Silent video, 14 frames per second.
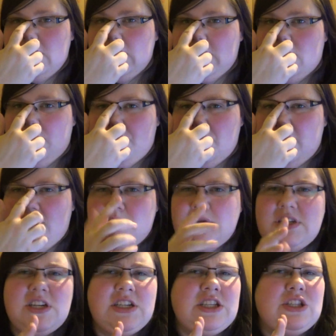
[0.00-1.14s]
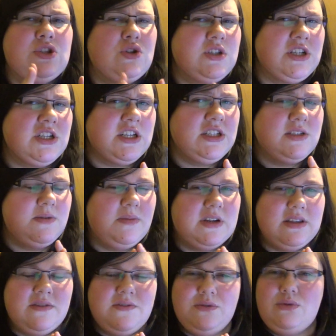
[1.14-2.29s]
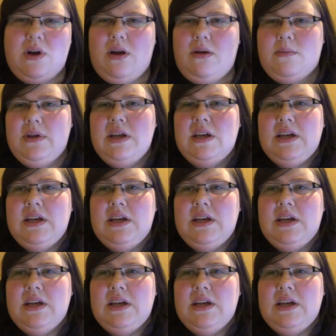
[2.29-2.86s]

E, powiem wam szczerze, że troszeczkę się martwiłam